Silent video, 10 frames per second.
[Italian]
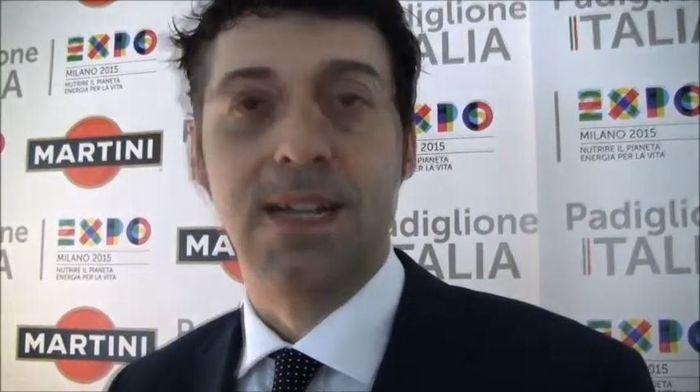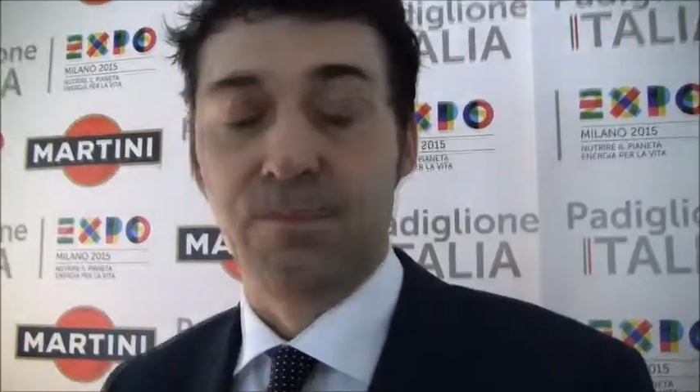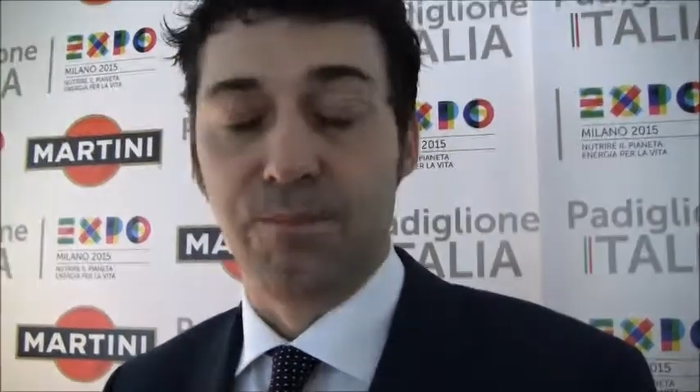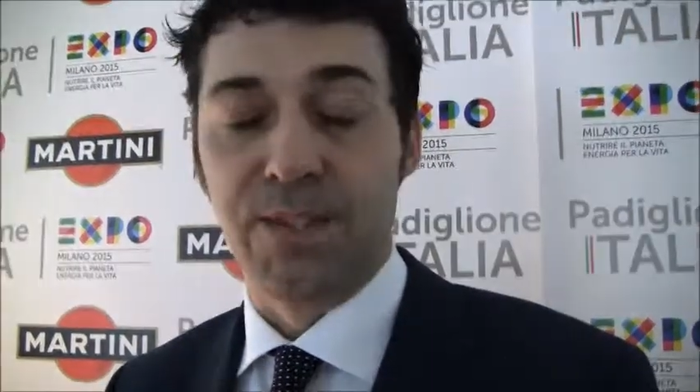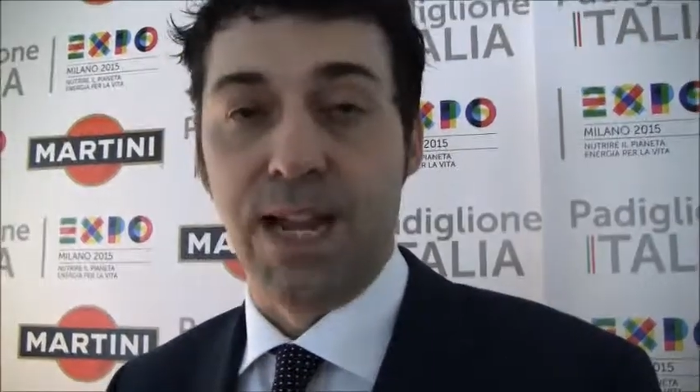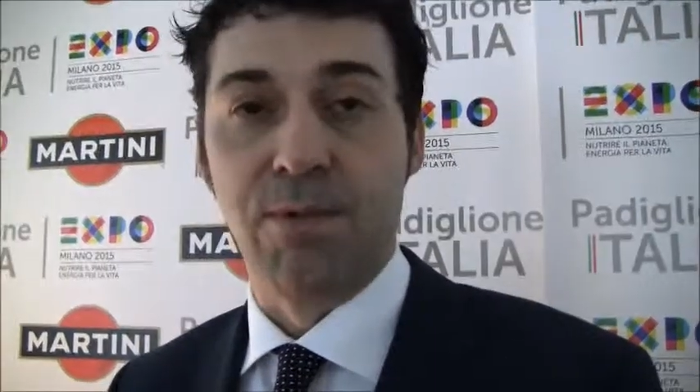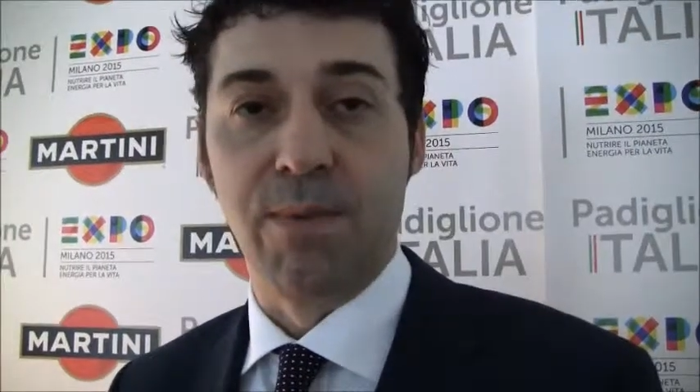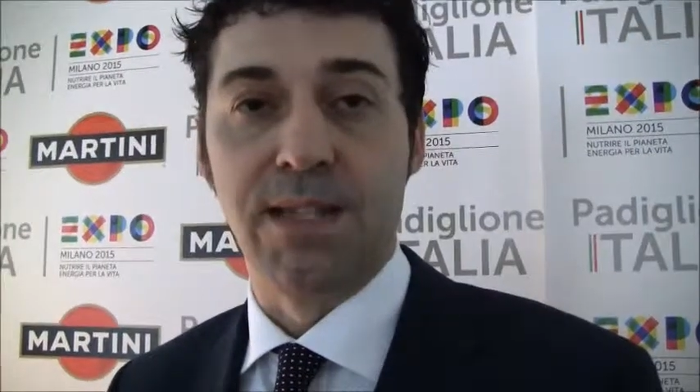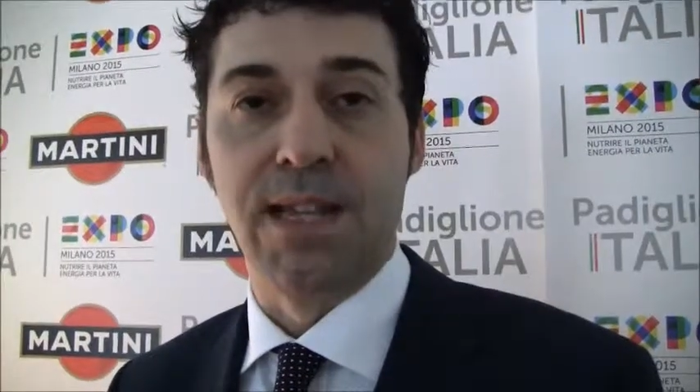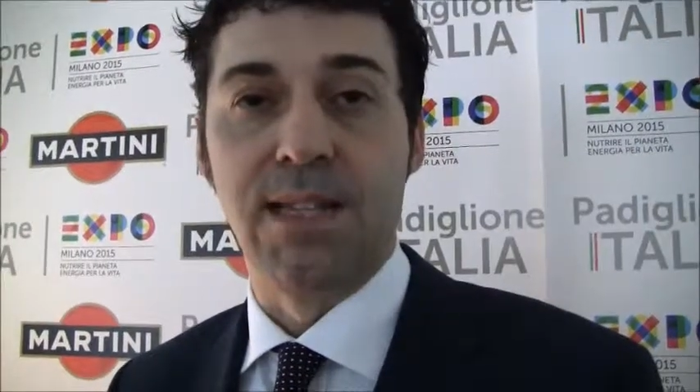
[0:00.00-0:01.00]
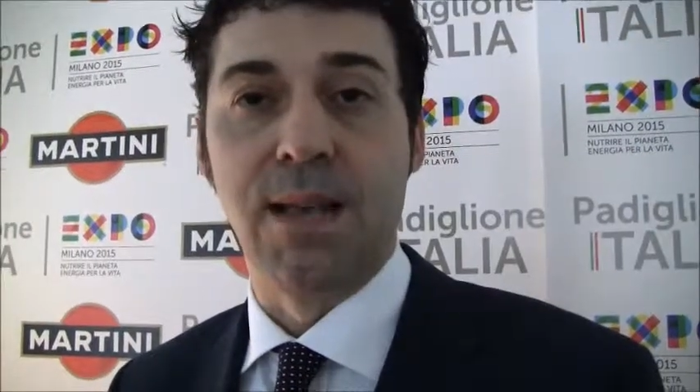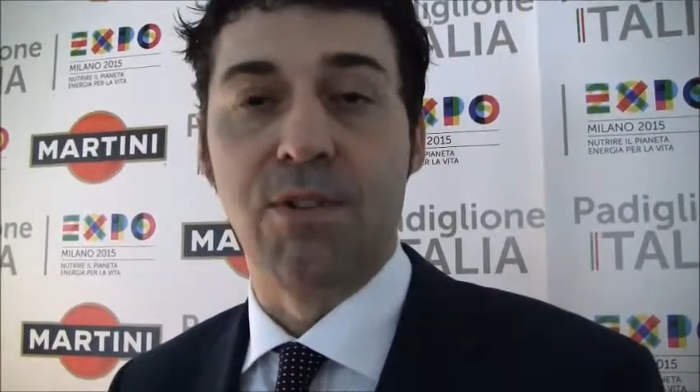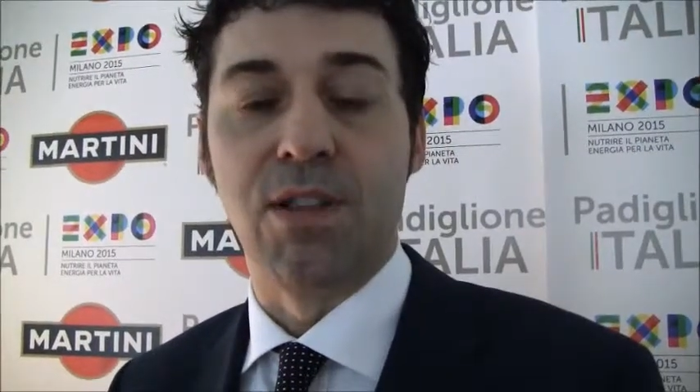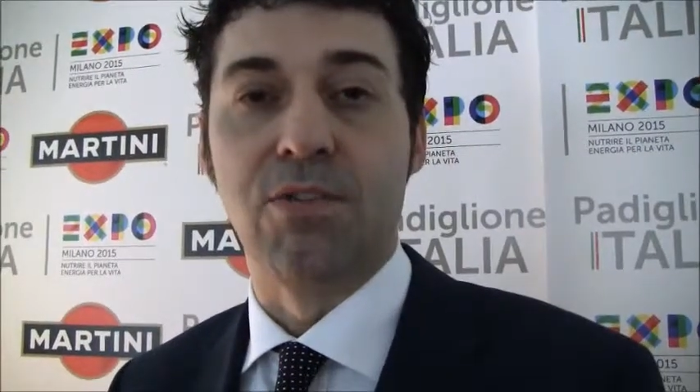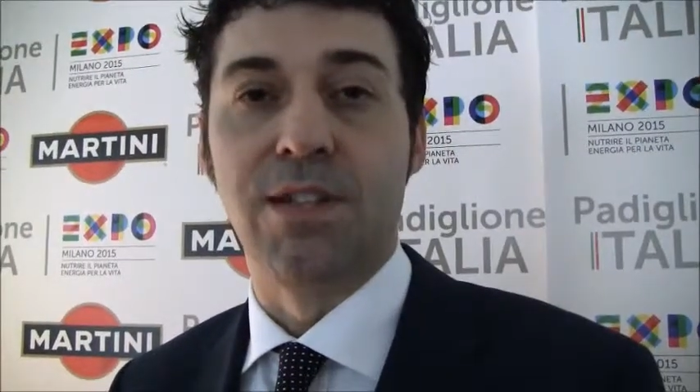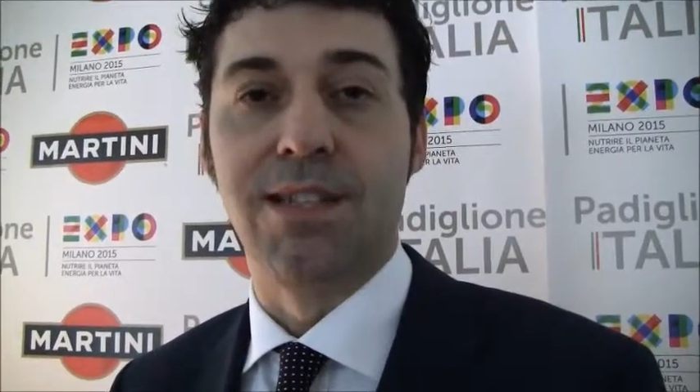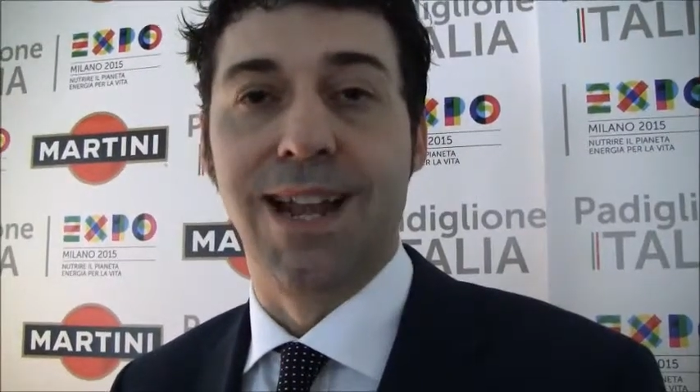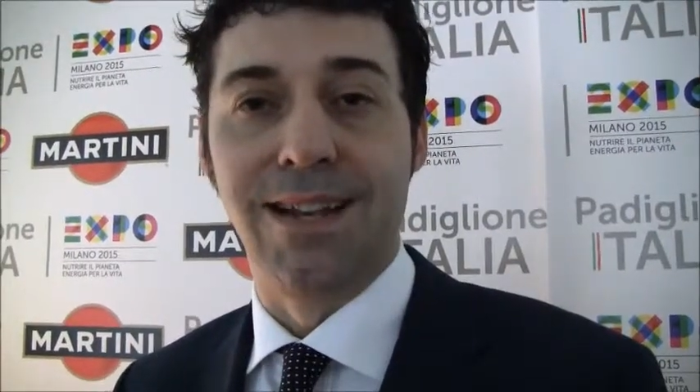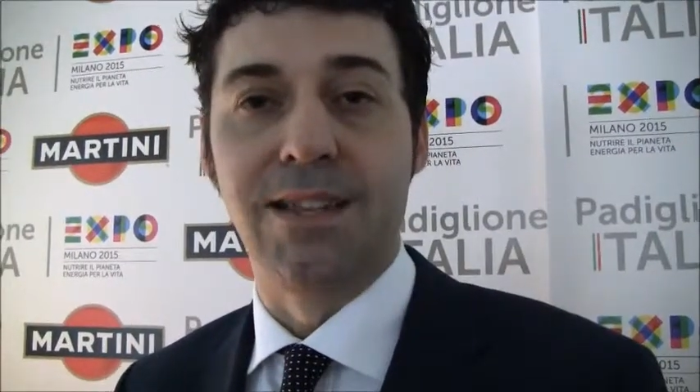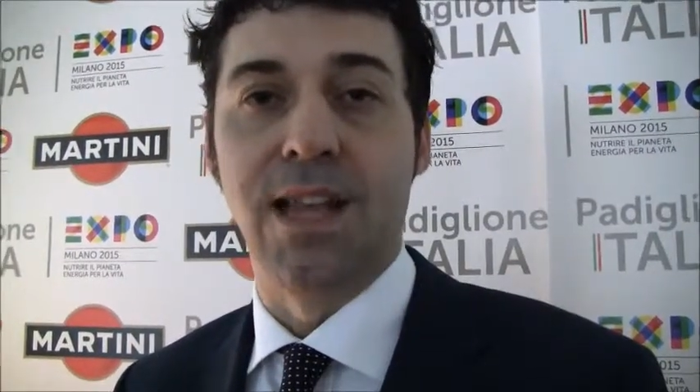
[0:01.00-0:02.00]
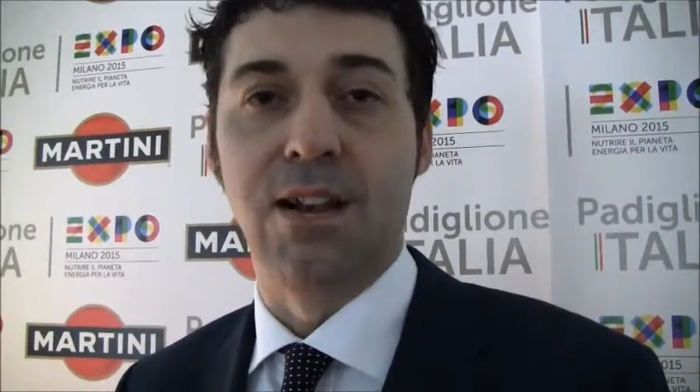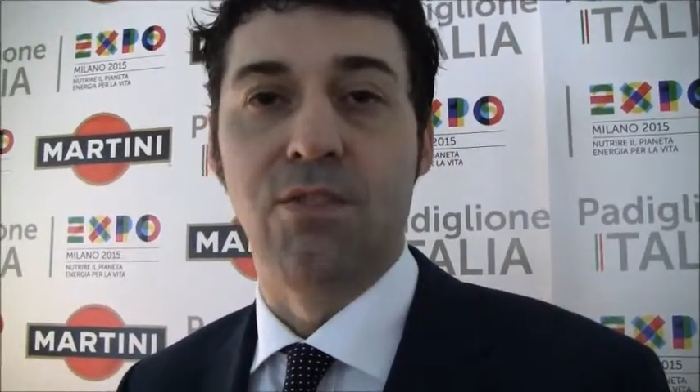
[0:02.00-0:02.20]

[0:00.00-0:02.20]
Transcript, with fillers: Mm-hmm. Saremo presenti da protagonisti all'interno